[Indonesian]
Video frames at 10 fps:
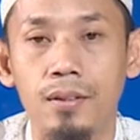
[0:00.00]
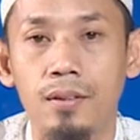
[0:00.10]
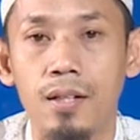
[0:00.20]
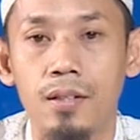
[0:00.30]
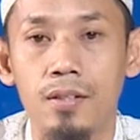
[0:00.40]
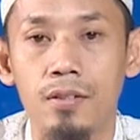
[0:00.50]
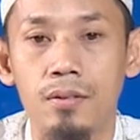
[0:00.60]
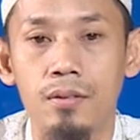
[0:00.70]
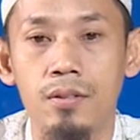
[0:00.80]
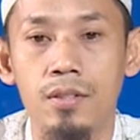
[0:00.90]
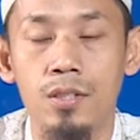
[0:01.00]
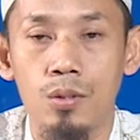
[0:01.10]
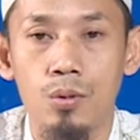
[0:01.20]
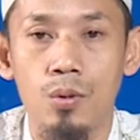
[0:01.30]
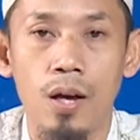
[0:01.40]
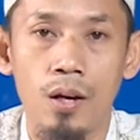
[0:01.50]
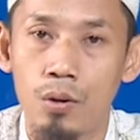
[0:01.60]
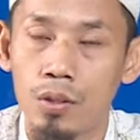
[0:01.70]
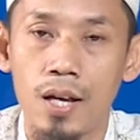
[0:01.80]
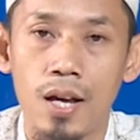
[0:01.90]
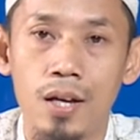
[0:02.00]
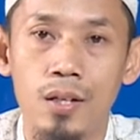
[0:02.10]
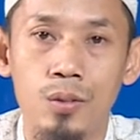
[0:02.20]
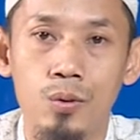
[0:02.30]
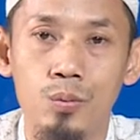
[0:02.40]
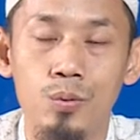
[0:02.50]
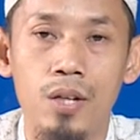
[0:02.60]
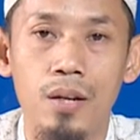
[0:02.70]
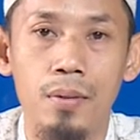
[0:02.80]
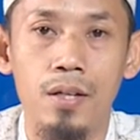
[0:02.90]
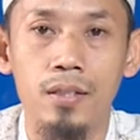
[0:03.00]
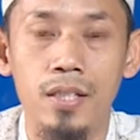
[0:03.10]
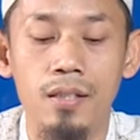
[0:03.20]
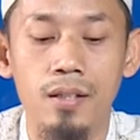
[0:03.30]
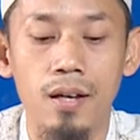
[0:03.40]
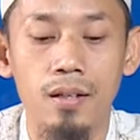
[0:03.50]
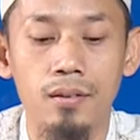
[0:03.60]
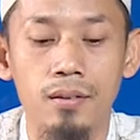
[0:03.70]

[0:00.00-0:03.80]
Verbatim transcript: dan seluruh anggota tubuh dan badan kita